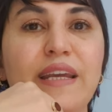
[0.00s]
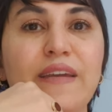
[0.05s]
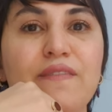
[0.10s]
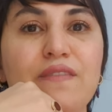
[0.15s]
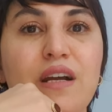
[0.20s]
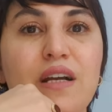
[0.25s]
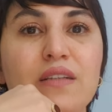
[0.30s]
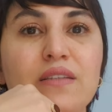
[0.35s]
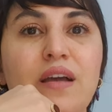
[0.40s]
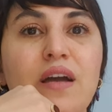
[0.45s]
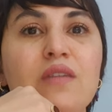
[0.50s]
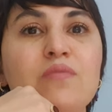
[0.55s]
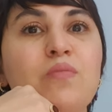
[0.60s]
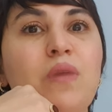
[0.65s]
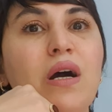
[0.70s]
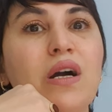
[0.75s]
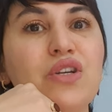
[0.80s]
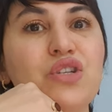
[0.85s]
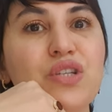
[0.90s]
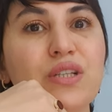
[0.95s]
evraklar,
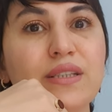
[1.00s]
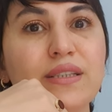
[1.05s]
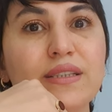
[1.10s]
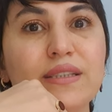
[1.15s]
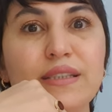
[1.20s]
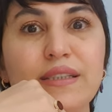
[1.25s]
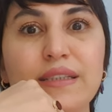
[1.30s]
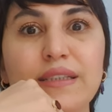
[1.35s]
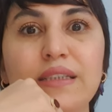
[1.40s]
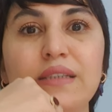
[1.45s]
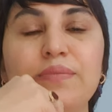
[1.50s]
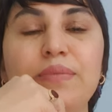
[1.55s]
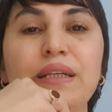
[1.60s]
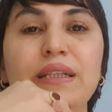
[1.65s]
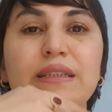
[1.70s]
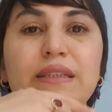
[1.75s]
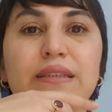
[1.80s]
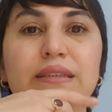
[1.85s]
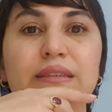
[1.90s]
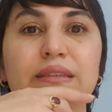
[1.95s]
maaşınızla ilgili
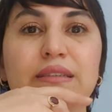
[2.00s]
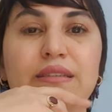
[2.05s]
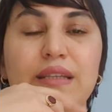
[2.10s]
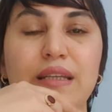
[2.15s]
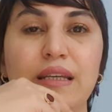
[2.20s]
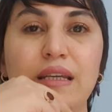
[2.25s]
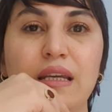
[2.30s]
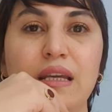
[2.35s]
beklediğiniz